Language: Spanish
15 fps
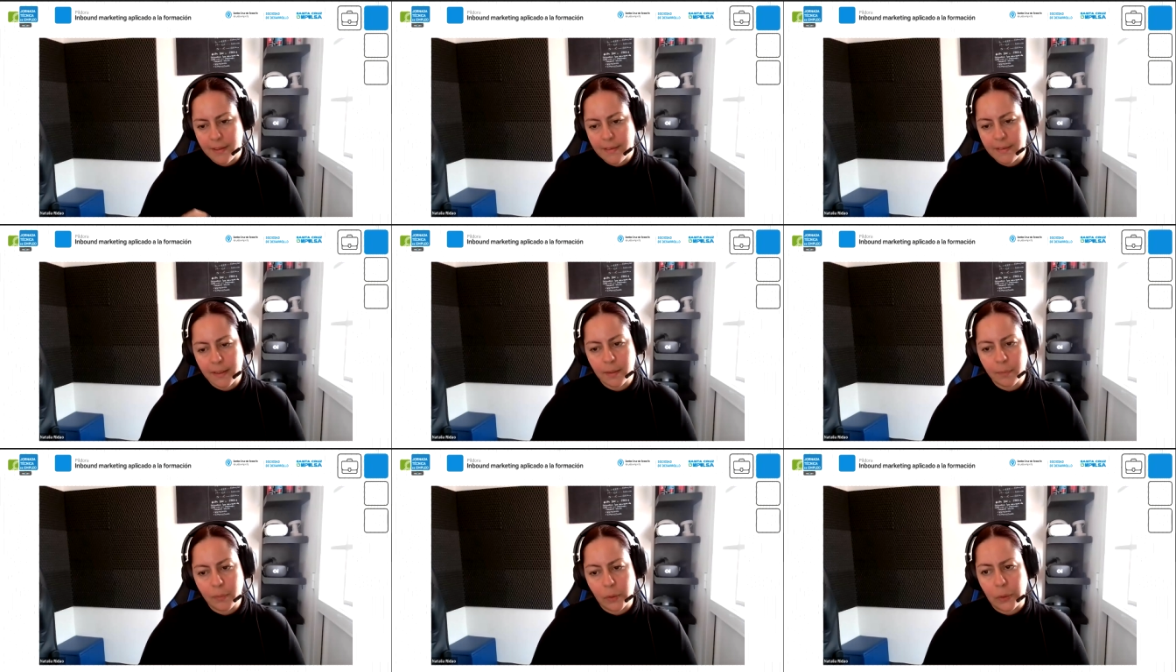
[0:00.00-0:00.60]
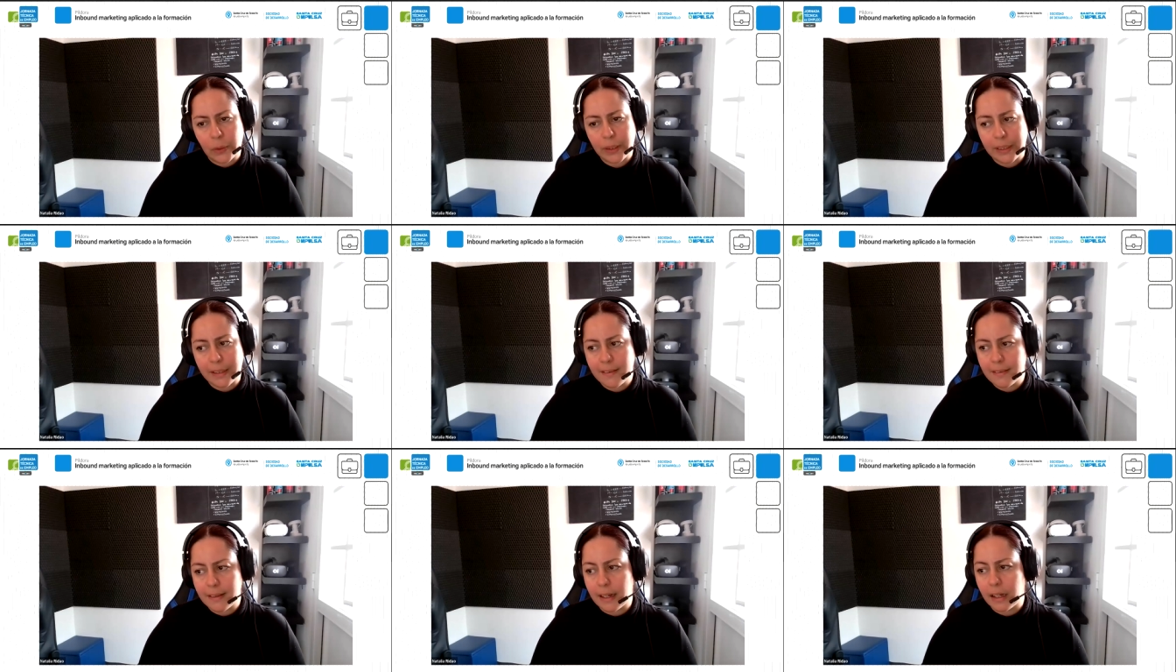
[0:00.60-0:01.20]
pensamos
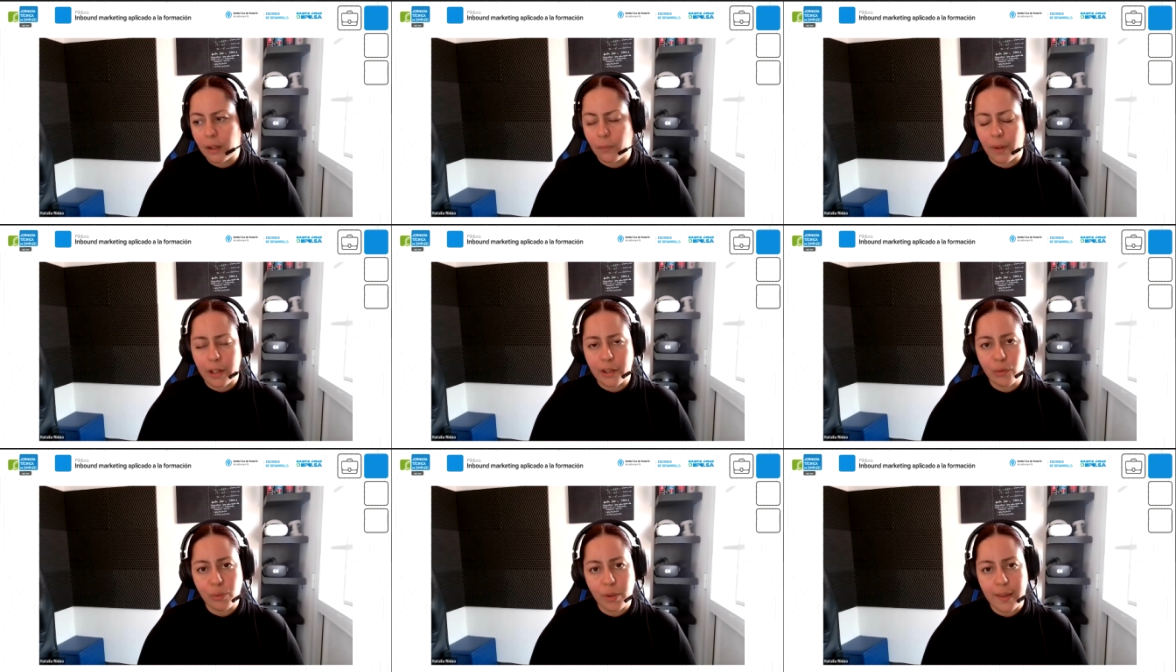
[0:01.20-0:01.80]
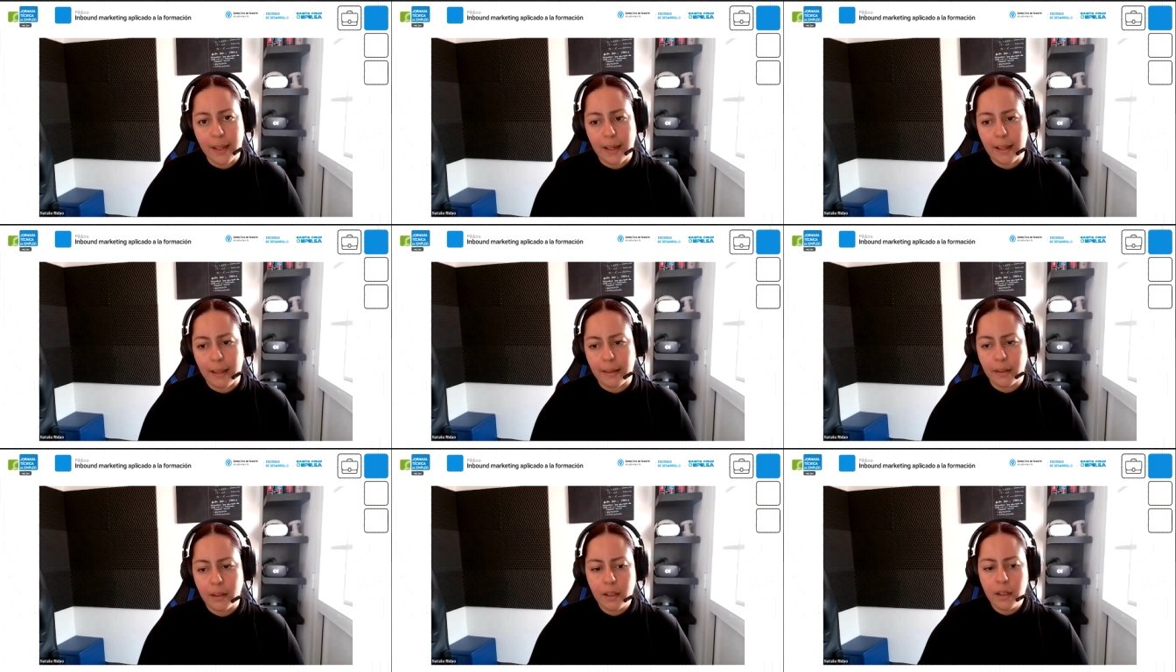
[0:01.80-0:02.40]
quizás cuál es su edad